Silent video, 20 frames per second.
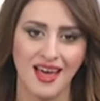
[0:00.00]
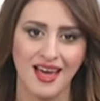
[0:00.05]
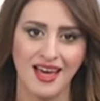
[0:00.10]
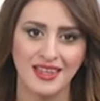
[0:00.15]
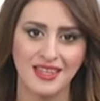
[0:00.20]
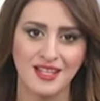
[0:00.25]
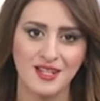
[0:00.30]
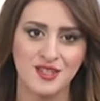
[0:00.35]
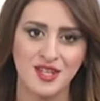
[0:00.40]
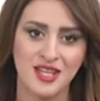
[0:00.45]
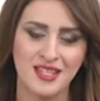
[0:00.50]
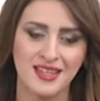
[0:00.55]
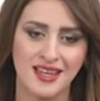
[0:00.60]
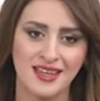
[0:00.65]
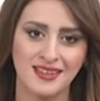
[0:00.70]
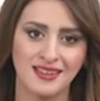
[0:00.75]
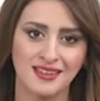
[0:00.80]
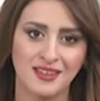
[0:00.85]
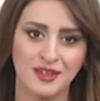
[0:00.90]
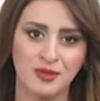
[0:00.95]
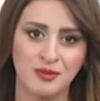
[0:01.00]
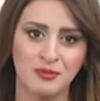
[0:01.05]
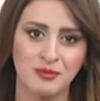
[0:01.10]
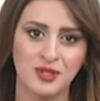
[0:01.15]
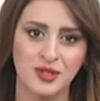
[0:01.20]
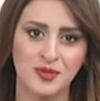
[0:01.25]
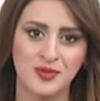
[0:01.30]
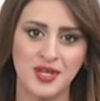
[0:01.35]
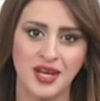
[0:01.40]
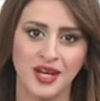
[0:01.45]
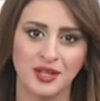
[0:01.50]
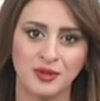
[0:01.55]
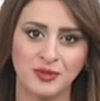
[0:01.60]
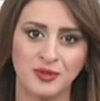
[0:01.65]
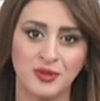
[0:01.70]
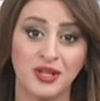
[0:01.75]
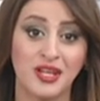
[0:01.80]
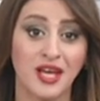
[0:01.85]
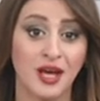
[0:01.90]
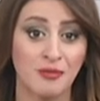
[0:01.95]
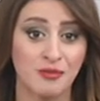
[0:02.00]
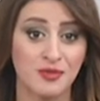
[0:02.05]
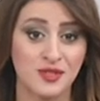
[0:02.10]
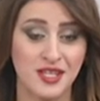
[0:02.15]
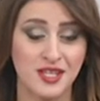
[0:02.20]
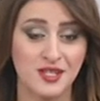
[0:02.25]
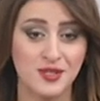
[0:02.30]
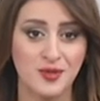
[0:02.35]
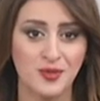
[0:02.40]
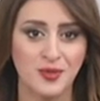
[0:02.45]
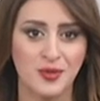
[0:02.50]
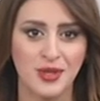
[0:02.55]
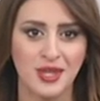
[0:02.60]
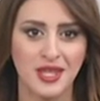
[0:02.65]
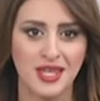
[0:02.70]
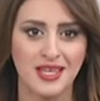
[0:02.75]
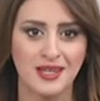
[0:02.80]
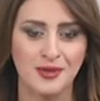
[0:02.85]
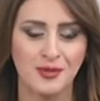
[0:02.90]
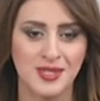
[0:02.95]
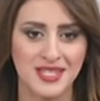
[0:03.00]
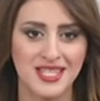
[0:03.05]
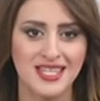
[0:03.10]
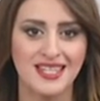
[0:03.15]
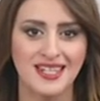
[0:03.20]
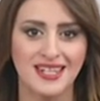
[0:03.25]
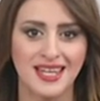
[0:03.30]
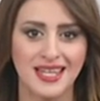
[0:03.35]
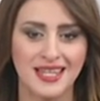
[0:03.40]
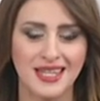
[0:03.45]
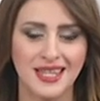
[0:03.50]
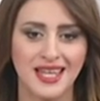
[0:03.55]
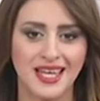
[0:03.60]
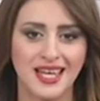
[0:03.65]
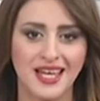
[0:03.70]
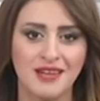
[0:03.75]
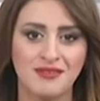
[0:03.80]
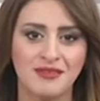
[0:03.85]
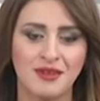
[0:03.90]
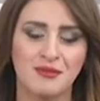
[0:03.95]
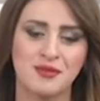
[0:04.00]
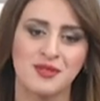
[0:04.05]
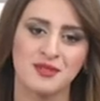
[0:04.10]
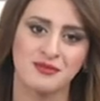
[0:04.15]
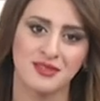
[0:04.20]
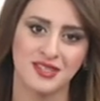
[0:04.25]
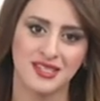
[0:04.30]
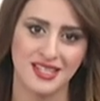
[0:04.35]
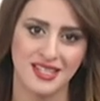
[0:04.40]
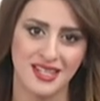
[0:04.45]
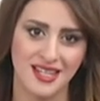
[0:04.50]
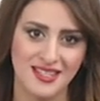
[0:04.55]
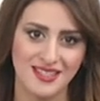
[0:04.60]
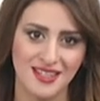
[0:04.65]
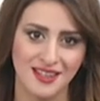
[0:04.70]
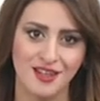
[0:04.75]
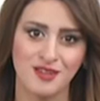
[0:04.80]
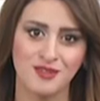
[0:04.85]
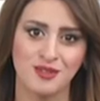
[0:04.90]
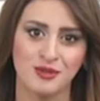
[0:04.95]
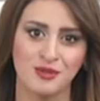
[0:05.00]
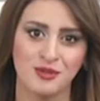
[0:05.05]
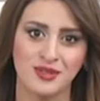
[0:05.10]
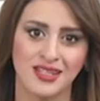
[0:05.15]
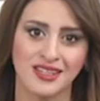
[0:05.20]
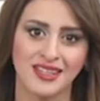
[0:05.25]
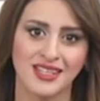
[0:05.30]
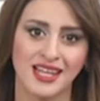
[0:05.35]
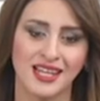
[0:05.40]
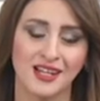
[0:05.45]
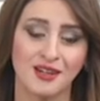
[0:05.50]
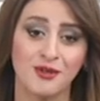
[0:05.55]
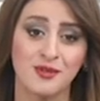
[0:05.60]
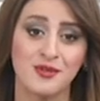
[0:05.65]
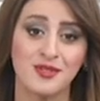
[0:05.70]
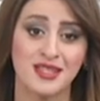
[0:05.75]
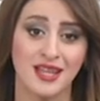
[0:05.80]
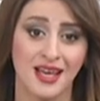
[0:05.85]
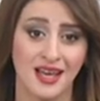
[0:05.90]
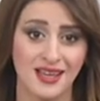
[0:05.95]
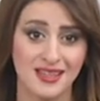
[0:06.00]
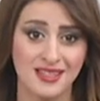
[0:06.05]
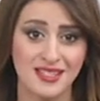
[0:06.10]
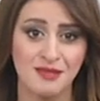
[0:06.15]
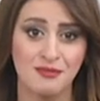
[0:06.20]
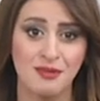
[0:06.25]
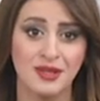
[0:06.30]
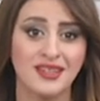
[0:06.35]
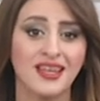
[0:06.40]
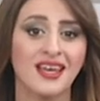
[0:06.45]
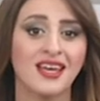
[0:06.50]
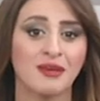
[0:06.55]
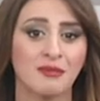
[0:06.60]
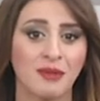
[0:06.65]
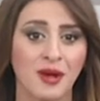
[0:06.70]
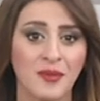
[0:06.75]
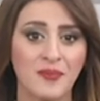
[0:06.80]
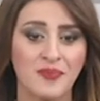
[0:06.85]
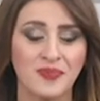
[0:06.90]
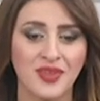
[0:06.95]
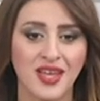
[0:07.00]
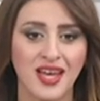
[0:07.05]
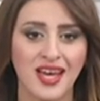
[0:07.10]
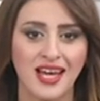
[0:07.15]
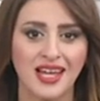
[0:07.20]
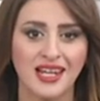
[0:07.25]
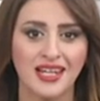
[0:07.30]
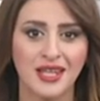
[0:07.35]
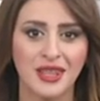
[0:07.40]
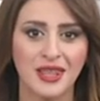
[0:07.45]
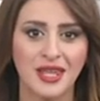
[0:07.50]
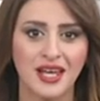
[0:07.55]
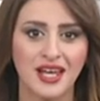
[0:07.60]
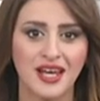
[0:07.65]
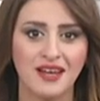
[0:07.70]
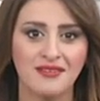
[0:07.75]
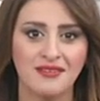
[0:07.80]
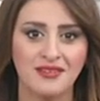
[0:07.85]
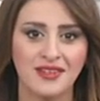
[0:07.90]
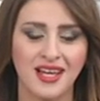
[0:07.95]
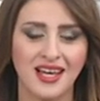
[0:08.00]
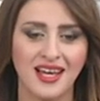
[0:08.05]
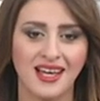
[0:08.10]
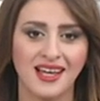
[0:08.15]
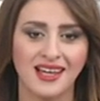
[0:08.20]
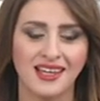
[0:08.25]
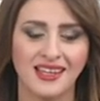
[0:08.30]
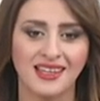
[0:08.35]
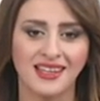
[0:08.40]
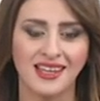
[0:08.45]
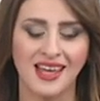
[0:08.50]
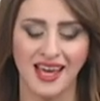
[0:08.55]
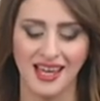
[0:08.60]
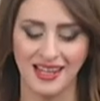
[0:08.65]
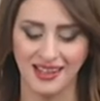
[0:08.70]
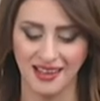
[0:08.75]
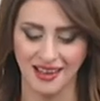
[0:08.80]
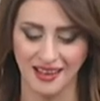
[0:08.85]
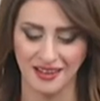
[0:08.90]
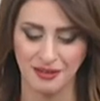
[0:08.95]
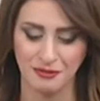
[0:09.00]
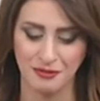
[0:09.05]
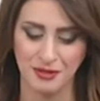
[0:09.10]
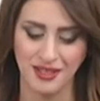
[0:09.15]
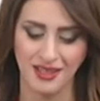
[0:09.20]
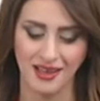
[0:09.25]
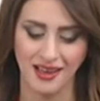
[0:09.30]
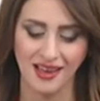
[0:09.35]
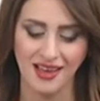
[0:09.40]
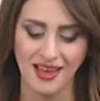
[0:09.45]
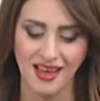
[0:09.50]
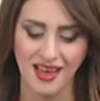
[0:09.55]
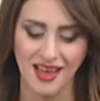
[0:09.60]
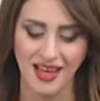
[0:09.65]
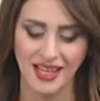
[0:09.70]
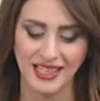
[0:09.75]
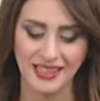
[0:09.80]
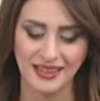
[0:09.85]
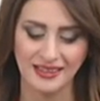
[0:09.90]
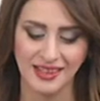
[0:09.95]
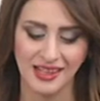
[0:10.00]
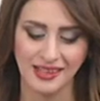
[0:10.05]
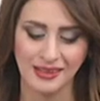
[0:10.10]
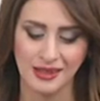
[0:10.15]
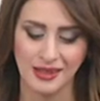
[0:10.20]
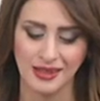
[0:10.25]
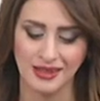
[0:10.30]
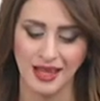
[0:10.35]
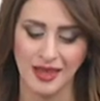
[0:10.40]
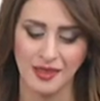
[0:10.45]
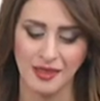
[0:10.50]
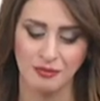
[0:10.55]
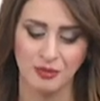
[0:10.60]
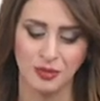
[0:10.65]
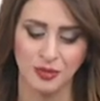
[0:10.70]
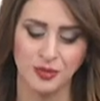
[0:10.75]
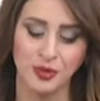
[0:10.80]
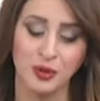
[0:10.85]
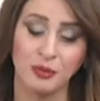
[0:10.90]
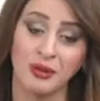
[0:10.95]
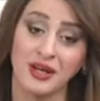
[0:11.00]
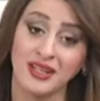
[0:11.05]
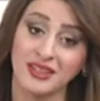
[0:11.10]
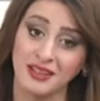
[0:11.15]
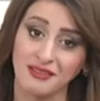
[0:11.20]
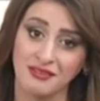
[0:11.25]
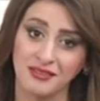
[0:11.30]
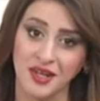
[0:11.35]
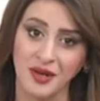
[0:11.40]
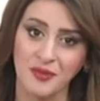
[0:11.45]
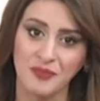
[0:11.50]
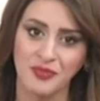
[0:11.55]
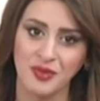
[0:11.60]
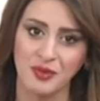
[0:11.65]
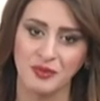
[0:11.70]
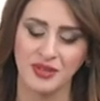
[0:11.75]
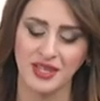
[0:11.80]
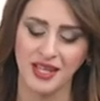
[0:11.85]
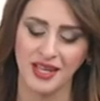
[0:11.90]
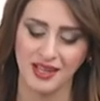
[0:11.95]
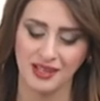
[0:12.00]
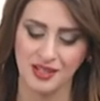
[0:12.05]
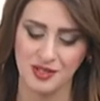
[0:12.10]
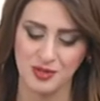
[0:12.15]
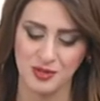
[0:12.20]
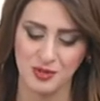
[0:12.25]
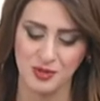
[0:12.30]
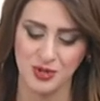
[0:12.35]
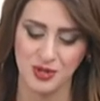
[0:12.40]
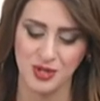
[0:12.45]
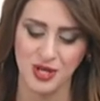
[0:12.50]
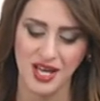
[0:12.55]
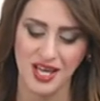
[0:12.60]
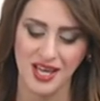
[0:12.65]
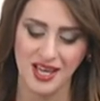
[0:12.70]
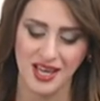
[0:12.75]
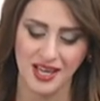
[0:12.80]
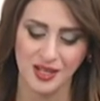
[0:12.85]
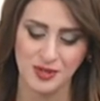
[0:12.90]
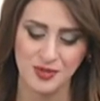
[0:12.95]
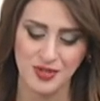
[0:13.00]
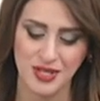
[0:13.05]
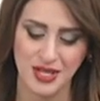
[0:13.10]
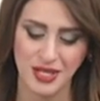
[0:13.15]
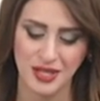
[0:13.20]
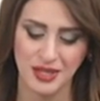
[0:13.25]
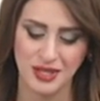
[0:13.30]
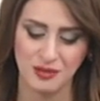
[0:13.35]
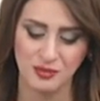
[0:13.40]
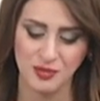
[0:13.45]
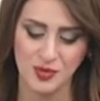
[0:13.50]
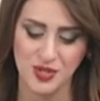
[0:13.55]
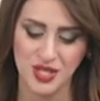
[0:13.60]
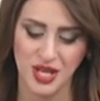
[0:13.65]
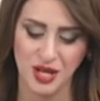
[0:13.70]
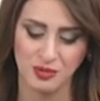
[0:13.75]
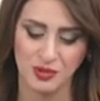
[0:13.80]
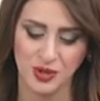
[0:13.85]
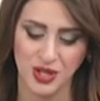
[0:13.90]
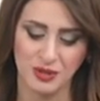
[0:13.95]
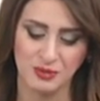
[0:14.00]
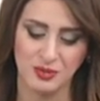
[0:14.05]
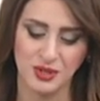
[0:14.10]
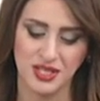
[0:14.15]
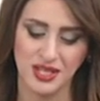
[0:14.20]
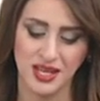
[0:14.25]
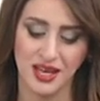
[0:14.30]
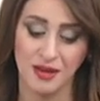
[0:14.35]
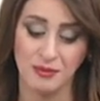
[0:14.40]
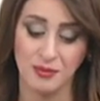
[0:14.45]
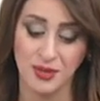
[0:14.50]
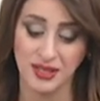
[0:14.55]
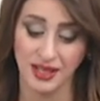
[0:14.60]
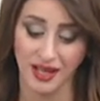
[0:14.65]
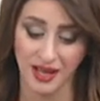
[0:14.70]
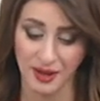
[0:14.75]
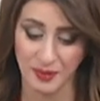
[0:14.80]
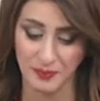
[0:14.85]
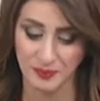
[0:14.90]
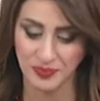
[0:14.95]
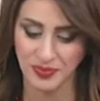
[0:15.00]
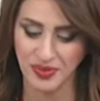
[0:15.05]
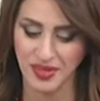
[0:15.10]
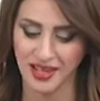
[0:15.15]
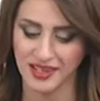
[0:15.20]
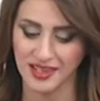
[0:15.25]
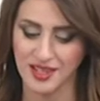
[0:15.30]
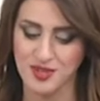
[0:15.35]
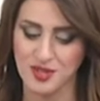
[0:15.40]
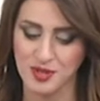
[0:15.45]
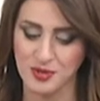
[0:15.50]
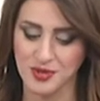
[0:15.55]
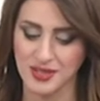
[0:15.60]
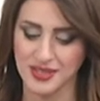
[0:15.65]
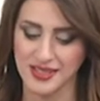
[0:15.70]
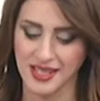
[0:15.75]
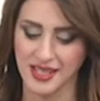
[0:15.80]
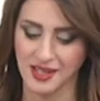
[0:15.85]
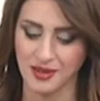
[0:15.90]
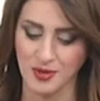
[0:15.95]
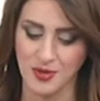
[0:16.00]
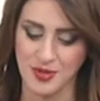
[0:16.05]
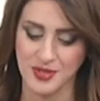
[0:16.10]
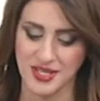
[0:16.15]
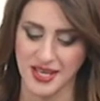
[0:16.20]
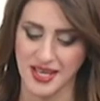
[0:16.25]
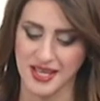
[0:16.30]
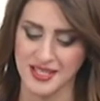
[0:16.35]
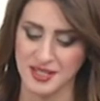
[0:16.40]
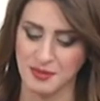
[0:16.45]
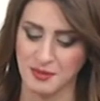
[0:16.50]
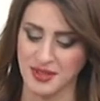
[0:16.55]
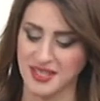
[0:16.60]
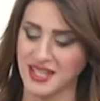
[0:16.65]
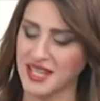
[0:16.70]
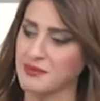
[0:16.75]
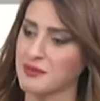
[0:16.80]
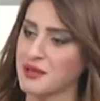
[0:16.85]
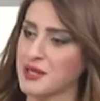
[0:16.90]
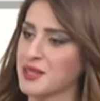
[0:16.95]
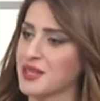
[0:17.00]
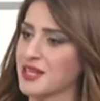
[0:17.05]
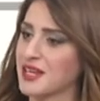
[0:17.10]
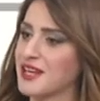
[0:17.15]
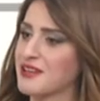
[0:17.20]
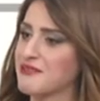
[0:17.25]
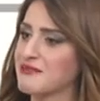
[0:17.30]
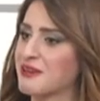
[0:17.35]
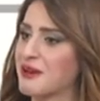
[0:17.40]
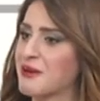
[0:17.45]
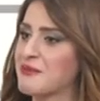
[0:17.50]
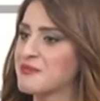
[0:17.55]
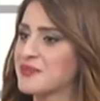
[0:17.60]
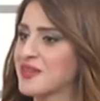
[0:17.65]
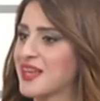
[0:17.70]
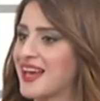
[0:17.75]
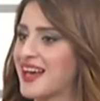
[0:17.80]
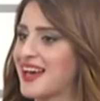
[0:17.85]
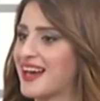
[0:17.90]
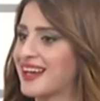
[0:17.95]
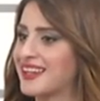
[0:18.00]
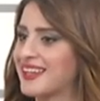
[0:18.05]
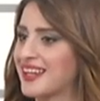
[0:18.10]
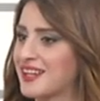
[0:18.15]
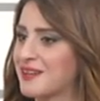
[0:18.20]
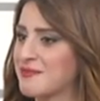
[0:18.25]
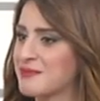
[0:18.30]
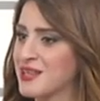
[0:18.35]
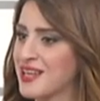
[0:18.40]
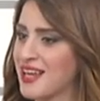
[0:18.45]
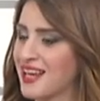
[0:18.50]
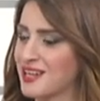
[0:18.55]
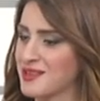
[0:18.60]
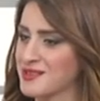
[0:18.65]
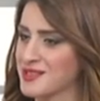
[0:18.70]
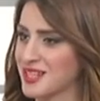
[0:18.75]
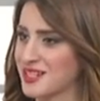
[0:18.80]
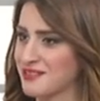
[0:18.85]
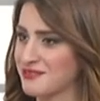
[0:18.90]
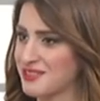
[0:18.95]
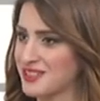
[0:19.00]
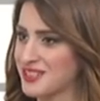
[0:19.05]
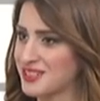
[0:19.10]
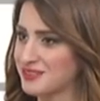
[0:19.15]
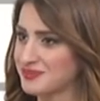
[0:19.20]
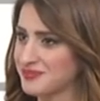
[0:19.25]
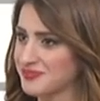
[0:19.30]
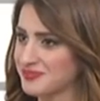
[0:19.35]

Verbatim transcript: هذه الجائزه ايضا يقوم بتوزيعها الدكتور ايهاب سيسو وزير الثقافه بصفته رئيس اللجنه الوطنيه للقدس عاصمه دائمه للثقافة آه، العربية أكيد نتحدث عن هذا الموضوع مع ضيفنا من داخل الاستوديو الأستاذ موسى أبو غربية أمين عام اللجنة الوطنية للقدس عاصمة دائمة للثقافة العربية أهلا وسهلا فيك